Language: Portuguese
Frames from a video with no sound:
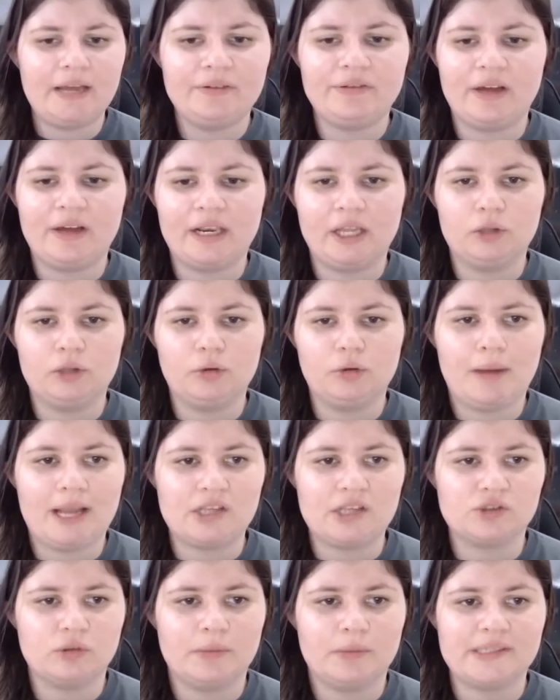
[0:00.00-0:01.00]
Falando
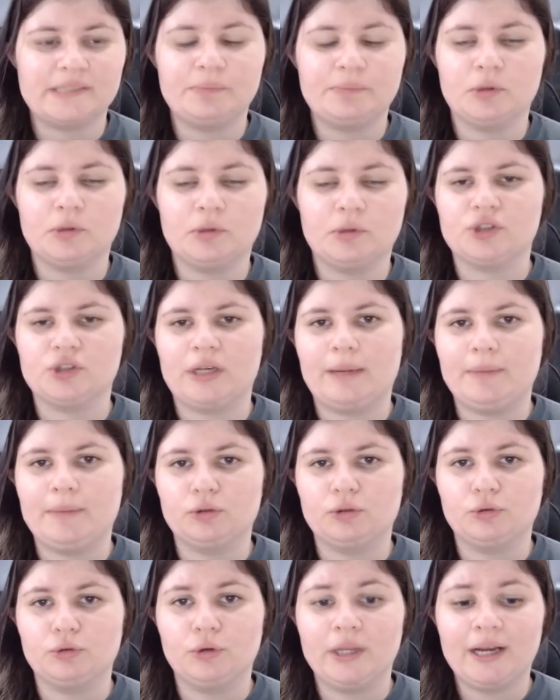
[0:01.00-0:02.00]
mais sobre esse
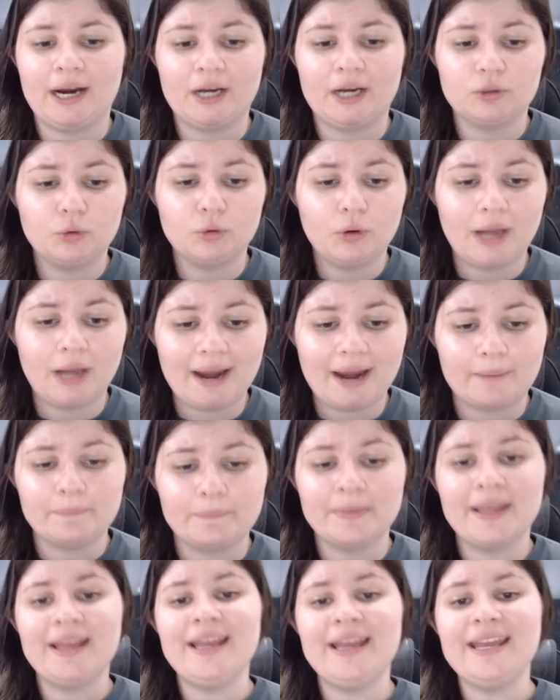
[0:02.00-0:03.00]
posicionamento do Ricardo
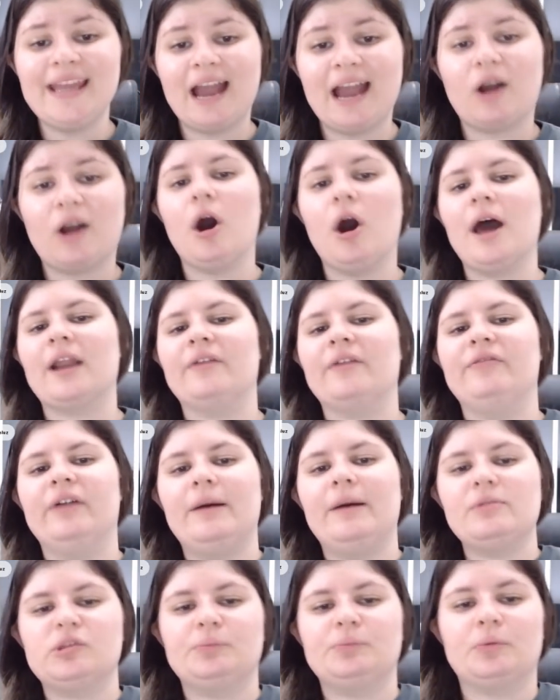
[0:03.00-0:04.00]
Goulart. E agora
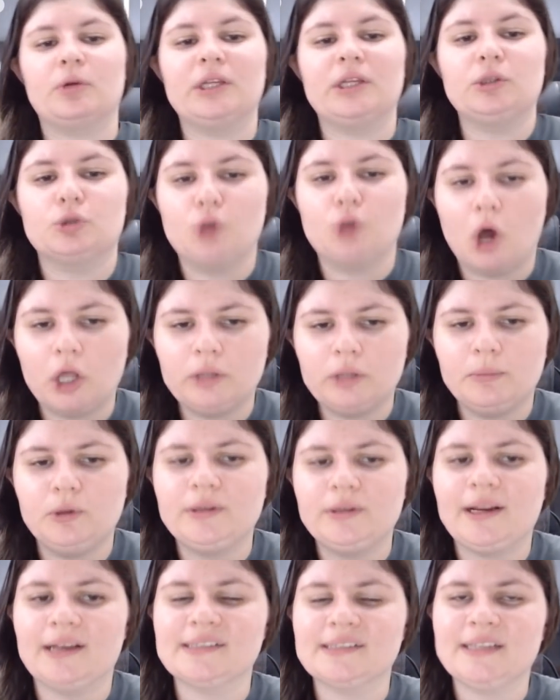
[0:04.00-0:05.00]
vamos para o que todo
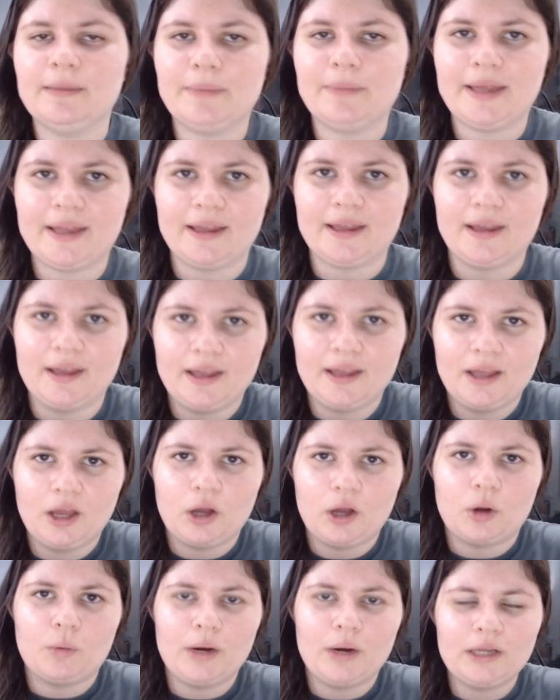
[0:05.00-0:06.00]
mundo quer saber.
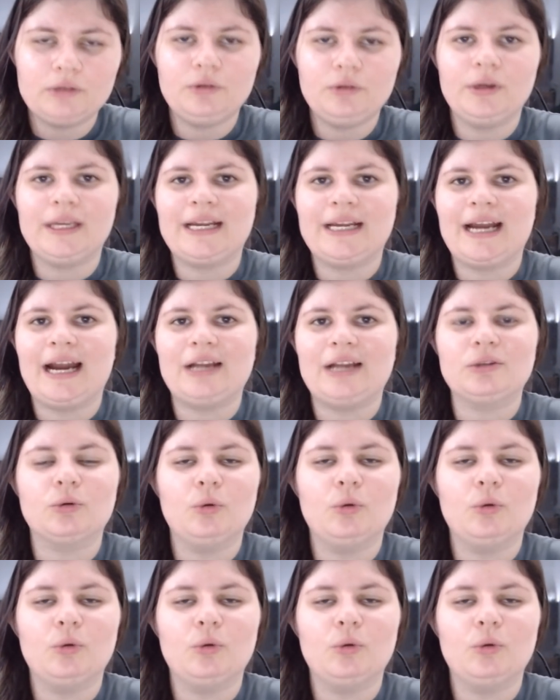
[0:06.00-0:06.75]
Quando o Ricardo